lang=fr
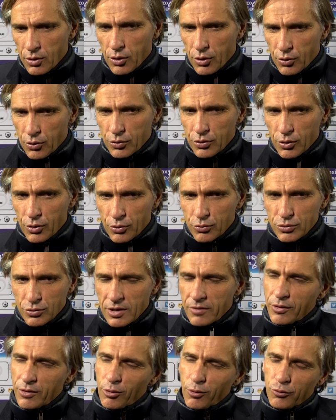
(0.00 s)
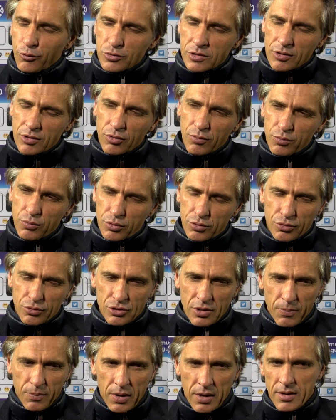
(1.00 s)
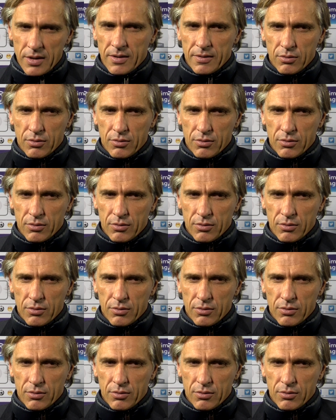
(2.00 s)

On, nous avait refusé deux buts que j'ai pas